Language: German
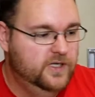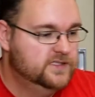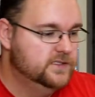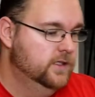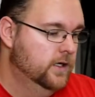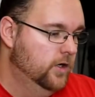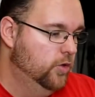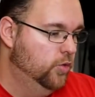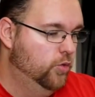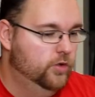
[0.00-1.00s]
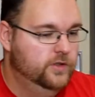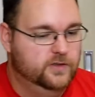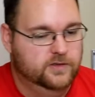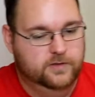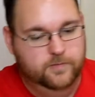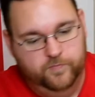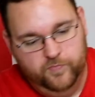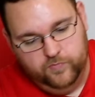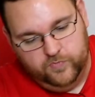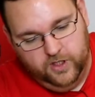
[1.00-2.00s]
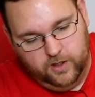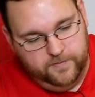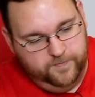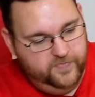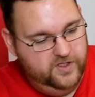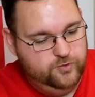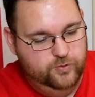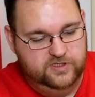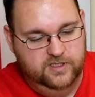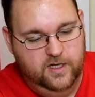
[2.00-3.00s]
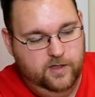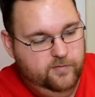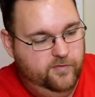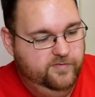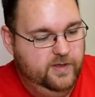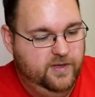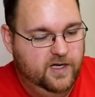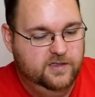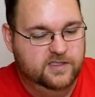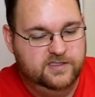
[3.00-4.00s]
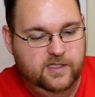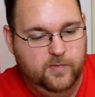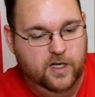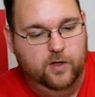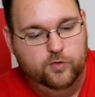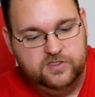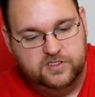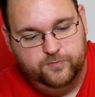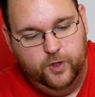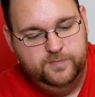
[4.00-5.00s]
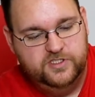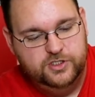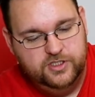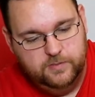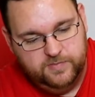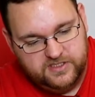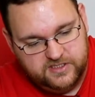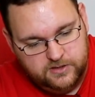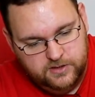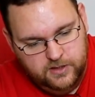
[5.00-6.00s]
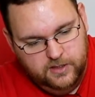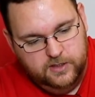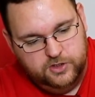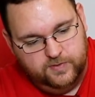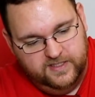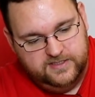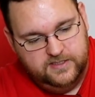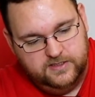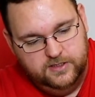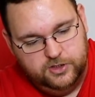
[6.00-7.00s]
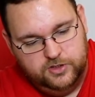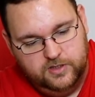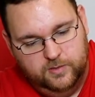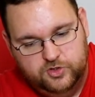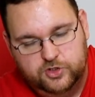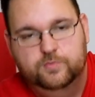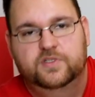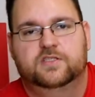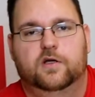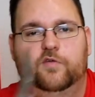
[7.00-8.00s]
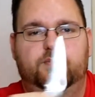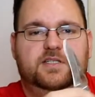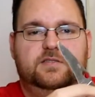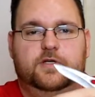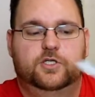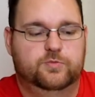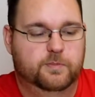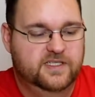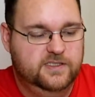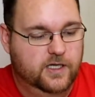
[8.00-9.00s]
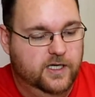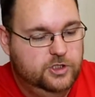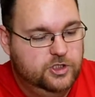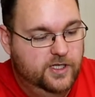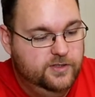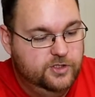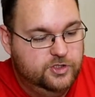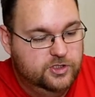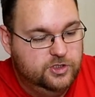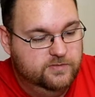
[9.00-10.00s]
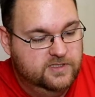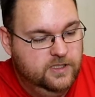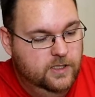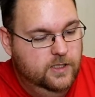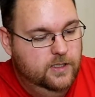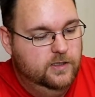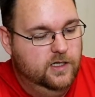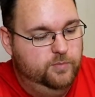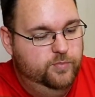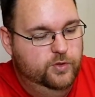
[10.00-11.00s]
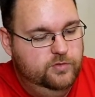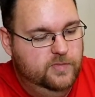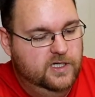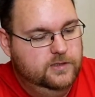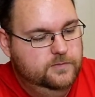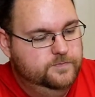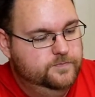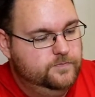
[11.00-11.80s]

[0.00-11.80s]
lassen. Und äh, ja, ich würde sagen, wir packen das Ding mal aus. Es wölbt sich hier ein bisschen. Ich weiß jetzt nicht, da muss ich ein bisschen aufpassen, wenn ich mit dem Messer reinschneide. Nicht, dass ich da was kaputt mache.